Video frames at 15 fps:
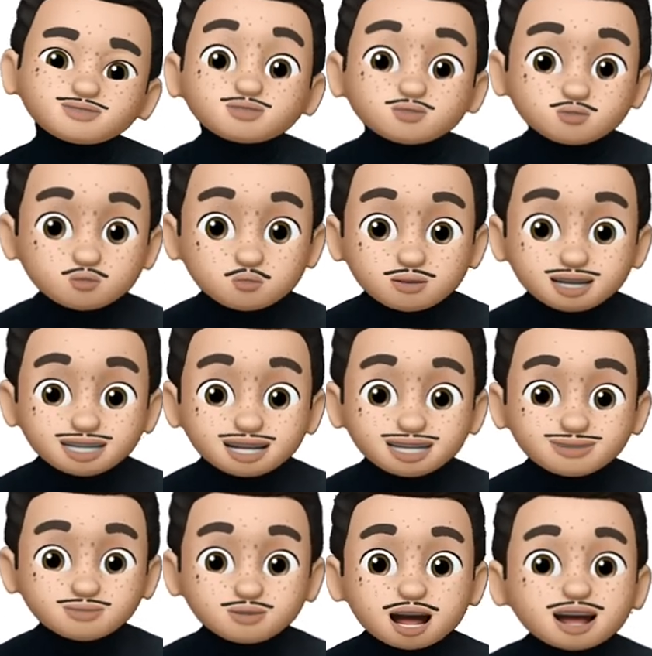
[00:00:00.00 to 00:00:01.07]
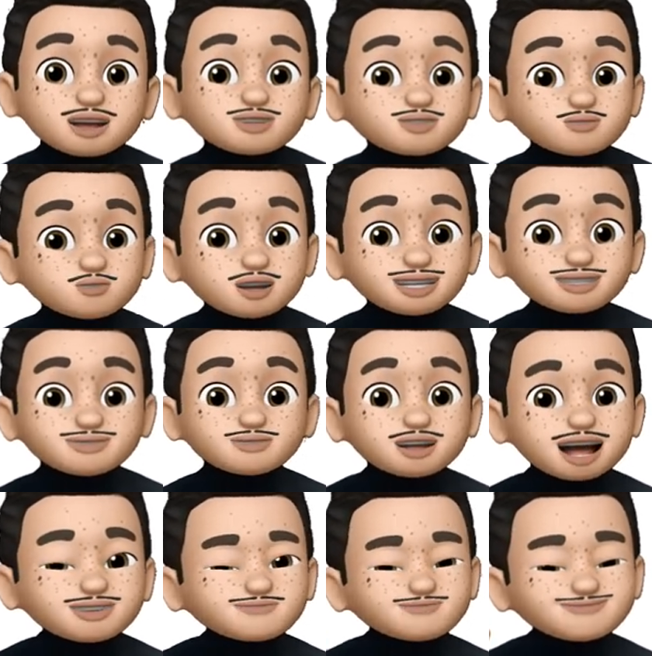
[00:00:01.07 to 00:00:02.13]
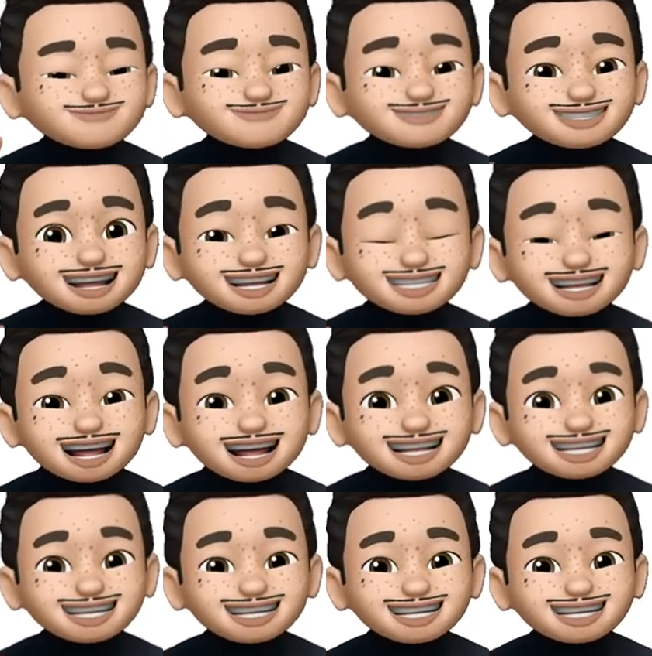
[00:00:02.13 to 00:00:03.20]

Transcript: 수업 마치겠습니다. 수고하셨습니다. 再见.